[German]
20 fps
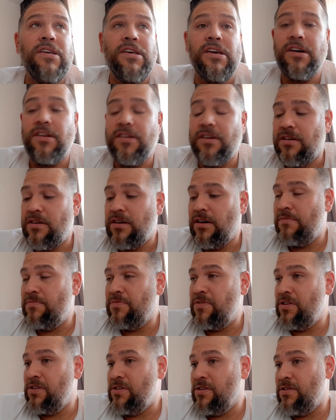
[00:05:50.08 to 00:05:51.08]
Ja, dann
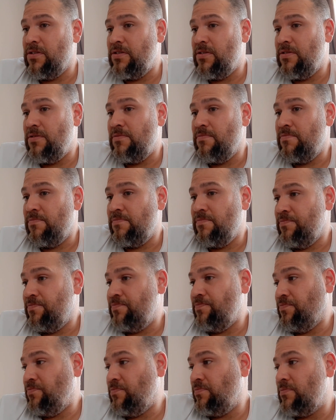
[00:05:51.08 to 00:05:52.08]
kam die ähm,
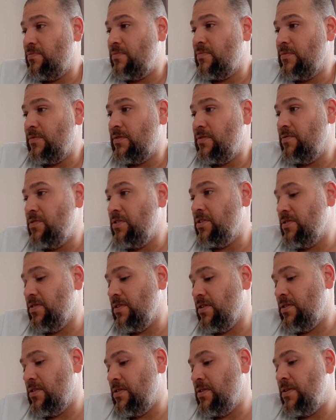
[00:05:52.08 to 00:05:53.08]
wie
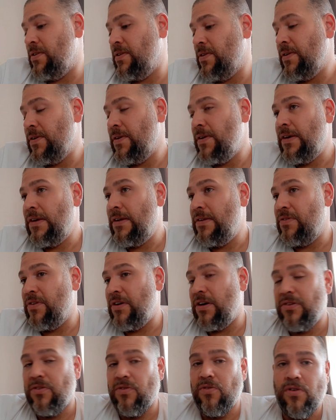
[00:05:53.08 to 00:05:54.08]
gesagt, die
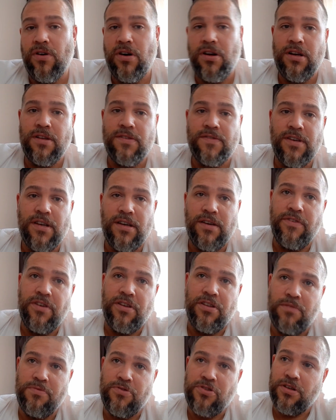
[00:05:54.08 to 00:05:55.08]
Androhung an Anzeige
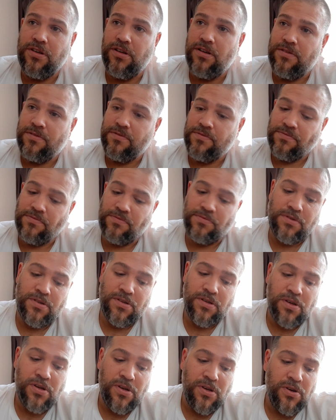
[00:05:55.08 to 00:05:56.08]
wegen Diebstahl.
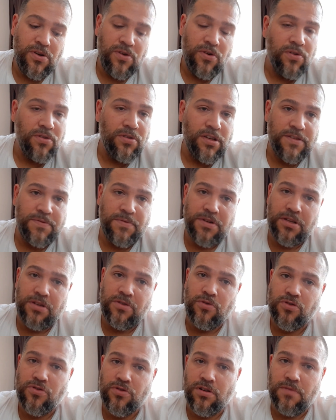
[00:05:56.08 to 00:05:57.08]
Und da ist mir dann
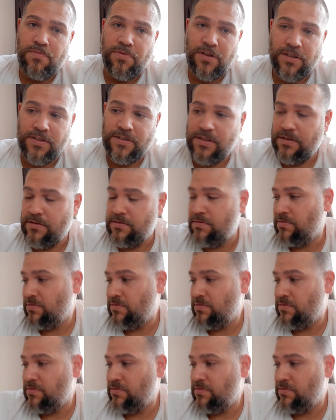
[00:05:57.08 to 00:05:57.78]
die Hutschnur geplatzt.